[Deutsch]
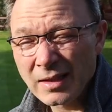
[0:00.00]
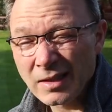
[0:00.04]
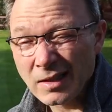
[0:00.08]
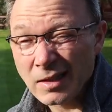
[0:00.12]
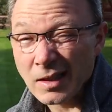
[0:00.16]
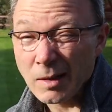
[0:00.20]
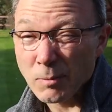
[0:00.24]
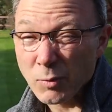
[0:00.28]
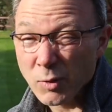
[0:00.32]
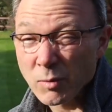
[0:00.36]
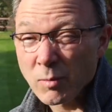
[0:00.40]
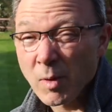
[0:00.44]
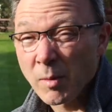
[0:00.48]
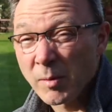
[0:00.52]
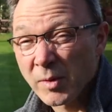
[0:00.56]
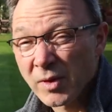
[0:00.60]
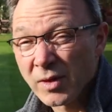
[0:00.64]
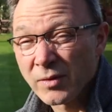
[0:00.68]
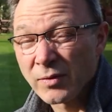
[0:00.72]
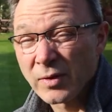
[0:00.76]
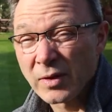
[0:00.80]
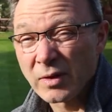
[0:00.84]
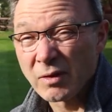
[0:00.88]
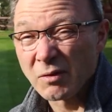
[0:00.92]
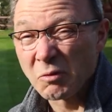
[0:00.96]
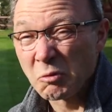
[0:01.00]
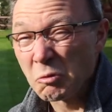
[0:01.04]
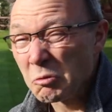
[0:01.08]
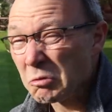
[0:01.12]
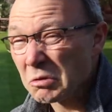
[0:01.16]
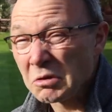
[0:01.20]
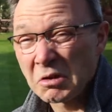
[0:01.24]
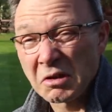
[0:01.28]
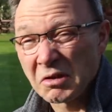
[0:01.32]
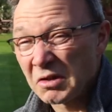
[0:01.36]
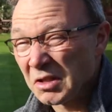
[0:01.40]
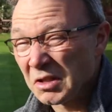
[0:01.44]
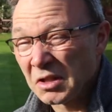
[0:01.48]
Ich habe schon mal ein bisschen
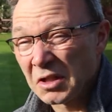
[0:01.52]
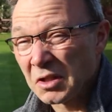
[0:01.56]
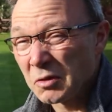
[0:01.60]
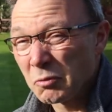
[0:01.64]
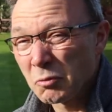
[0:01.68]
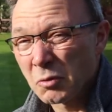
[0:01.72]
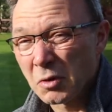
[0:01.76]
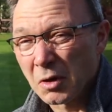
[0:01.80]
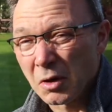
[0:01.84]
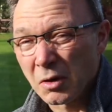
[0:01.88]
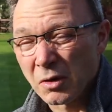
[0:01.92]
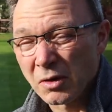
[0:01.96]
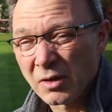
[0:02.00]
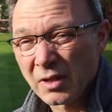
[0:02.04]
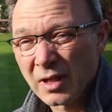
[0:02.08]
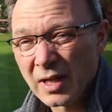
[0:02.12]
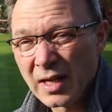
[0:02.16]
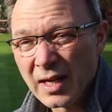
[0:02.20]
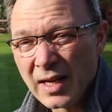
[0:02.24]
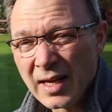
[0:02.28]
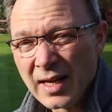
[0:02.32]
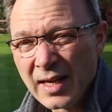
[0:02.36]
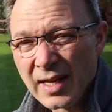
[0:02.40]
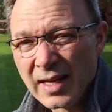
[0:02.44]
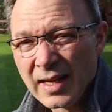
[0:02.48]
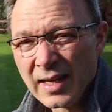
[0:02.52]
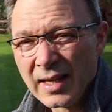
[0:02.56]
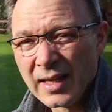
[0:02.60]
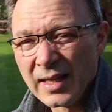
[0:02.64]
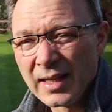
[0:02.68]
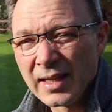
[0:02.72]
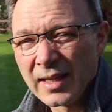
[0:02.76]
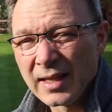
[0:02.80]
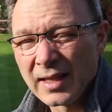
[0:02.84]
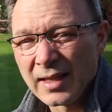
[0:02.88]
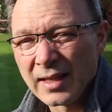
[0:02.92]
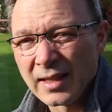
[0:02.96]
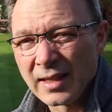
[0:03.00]
versucht. Das sieht nicht gut aus.
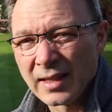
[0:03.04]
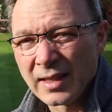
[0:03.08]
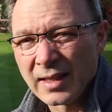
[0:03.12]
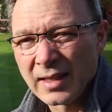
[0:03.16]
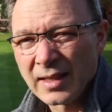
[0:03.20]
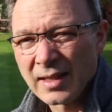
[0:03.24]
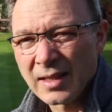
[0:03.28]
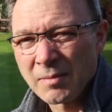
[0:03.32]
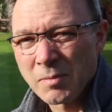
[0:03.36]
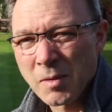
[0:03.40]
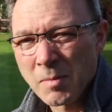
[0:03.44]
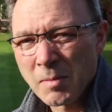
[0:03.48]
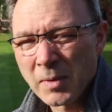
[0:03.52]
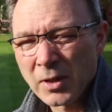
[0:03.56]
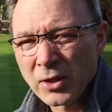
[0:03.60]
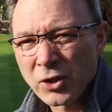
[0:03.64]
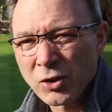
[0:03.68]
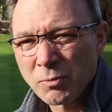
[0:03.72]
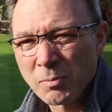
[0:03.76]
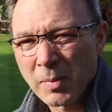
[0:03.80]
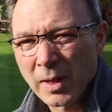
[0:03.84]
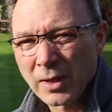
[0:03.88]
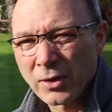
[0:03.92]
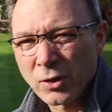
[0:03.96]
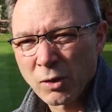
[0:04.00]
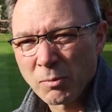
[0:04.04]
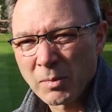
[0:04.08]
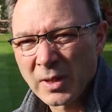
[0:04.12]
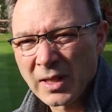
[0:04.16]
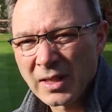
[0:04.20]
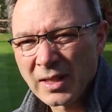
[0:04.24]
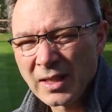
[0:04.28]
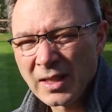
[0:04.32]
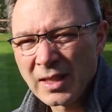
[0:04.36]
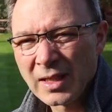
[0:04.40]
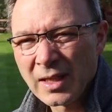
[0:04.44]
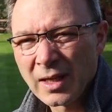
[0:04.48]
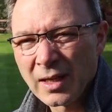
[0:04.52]
Äh, ich bin mal gespannt, ob ich
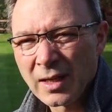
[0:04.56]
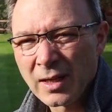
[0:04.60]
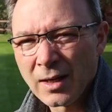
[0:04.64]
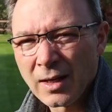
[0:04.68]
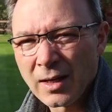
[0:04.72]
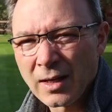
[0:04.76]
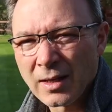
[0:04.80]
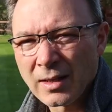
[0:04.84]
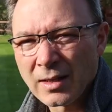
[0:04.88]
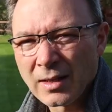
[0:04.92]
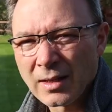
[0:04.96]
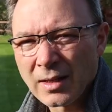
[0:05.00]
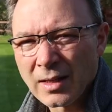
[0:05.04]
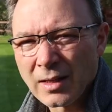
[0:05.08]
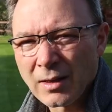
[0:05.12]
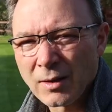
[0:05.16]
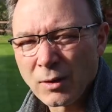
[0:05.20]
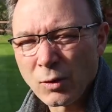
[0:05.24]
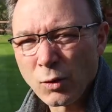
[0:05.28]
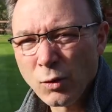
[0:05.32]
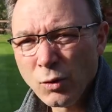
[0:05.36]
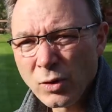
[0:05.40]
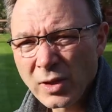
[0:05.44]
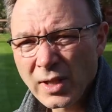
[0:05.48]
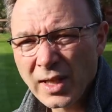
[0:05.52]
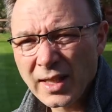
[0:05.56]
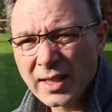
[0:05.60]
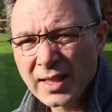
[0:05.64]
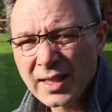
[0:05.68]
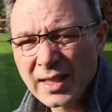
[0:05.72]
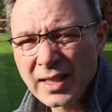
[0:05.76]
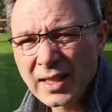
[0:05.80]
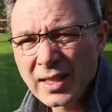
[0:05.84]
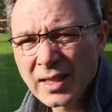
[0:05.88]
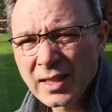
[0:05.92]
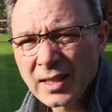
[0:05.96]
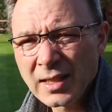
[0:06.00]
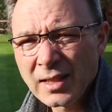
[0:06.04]
die
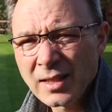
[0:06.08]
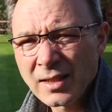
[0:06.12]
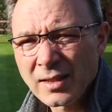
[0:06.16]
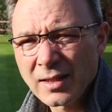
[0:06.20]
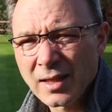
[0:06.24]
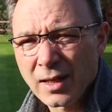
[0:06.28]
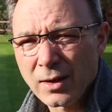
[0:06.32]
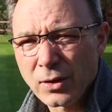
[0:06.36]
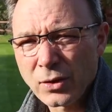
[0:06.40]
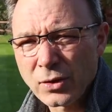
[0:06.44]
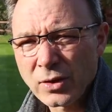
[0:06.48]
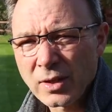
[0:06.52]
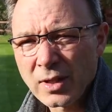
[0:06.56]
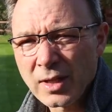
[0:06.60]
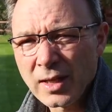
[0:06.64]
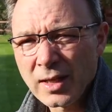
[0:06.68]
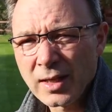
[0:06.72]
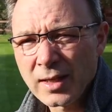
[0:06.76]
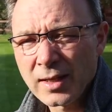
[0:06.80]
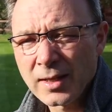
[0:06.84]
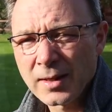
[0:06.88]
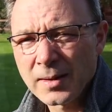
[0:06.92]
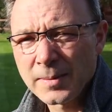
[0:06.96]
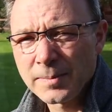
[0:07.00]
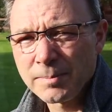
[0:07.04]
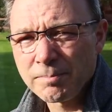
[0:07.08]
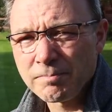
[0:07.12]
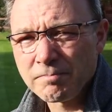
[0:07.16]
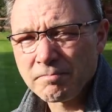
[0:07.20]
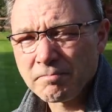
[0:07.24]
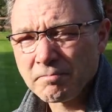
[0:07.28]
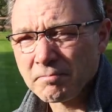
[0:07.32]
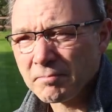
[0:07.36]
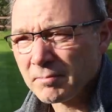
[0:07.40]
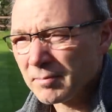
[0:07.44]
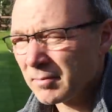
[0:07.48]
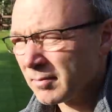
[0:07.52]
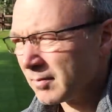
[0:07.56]
runterkriege, diese Ausleger
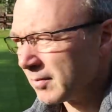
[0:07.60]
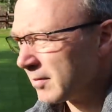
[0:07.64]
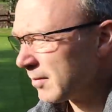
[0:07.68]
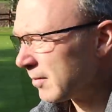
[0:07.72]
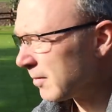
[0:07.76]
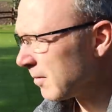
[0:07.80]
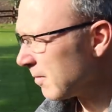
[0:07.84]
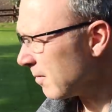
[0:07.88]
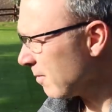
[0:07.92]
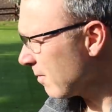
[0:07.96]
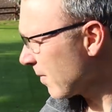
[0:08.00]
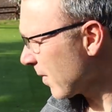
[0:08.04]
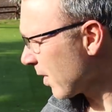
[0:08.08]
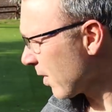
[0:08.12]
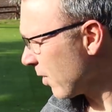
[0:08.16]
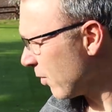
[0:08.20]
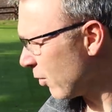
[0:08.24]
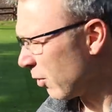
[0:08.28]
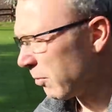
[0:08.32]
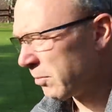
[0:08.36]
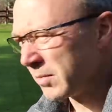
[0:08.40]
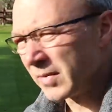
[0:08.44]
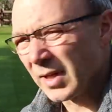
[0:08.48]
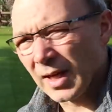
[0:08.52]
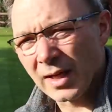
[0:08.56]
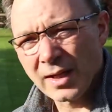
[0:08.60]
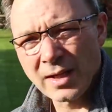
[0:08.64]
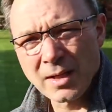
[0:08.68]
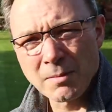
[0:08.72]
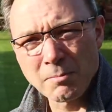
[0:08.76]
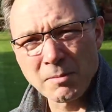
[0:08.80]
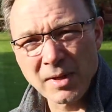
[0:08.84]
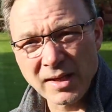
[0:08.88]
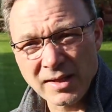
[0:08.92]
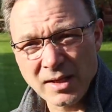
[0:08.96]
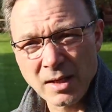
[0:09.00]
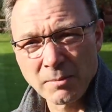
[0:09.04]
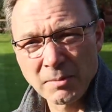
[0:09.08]
um dann
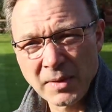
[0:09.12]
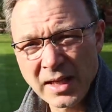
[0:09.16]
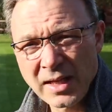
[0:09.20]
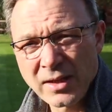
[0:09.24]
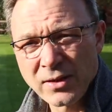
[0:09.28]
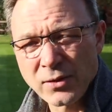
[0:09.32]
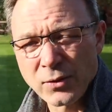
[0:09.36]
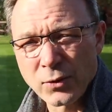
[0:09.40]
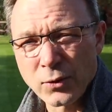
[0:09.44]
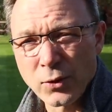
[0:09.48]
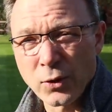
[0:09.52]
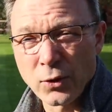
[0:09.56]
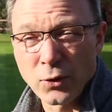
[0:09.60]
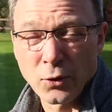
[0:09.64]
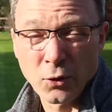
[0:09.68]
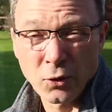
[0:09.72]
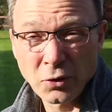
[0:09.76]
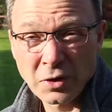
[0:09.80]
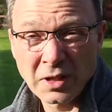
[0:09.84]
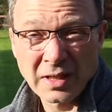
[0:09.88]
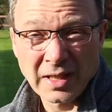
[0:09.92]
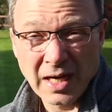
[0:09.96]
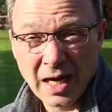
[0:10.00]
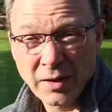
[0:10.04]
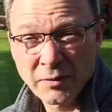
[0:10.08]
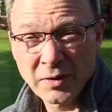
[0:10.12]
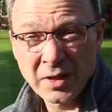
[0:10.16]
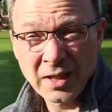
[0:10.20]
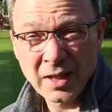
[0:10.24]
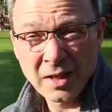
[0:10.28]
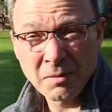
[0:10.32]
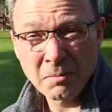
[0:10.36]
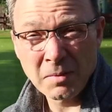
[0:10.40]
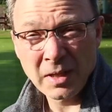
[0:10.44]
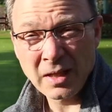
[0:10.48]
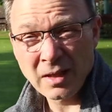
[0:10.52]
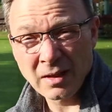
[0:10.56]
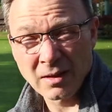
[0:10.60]
besser mähen zu können. Heute darf ich
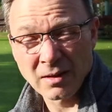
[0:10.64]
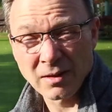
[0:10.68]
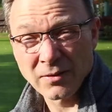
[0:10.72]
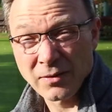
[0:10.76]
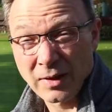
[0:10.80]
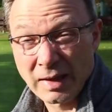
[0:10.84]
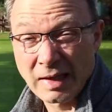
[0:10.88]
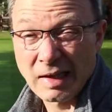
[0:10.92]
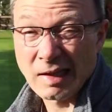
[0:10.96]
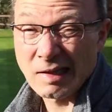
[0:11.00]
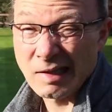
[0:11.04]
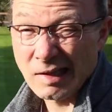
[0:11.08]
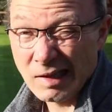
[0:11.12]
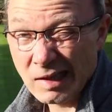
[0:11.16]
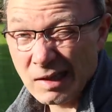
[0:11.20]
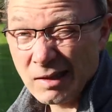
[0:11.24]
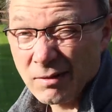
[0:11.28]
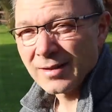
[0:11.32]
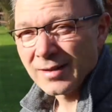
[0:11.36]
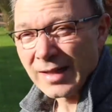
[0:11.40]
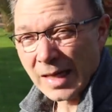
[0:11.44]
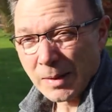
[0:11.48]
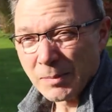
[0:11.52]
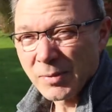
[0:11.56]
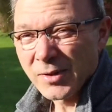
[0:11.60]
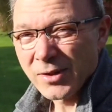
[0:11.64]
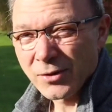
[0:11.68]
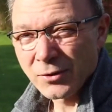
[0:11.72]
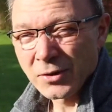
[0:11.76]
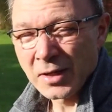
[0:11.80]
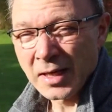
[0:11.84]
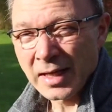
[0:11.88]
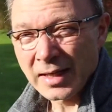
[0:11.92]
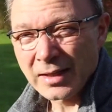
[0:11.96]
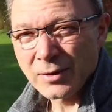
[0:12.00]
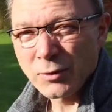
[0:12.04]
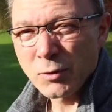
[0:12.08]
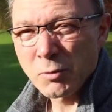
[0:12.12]
nicht mähen, ne? Feiertag. Selbst so ein
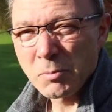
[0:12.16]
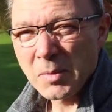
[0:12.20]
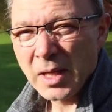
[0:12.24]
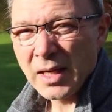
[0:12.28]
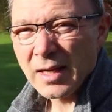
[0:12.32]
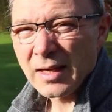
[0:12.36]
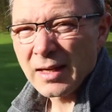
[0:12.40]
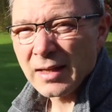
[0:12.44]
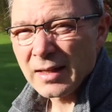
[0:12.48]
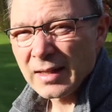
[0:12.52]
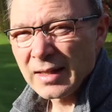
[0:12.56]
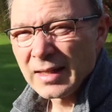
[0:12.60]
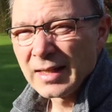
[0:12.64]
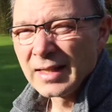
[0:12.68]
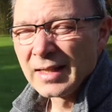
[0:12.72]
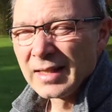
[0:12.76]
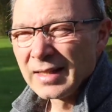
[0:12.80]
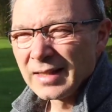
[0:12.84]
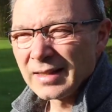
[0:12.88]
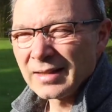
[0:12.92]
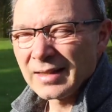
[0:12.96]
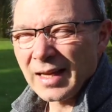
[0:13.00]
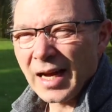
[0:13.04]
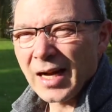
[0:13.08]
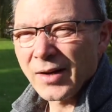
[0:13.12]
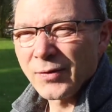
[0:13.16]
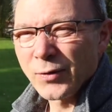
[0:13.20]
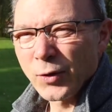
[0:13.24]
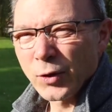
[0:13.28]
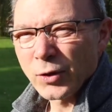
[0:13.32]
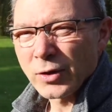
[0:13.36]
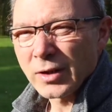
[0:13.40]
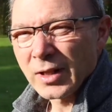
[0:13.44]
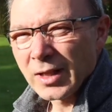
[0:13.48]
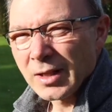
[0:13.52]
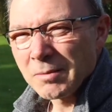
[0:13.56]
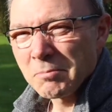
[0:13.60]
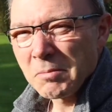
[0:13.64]
Elektromäher darf
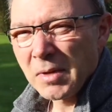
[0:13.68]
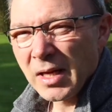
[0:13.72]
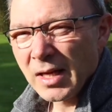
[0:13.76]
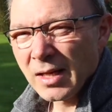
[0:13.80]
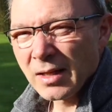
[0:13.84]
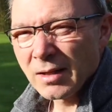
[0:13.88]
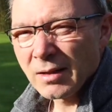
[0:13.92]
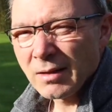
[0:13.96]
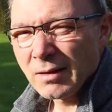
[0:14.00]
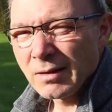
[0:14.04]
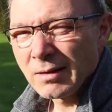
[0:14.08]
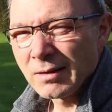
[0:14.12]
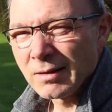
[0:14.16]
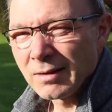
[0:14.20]
heute nicht mähen.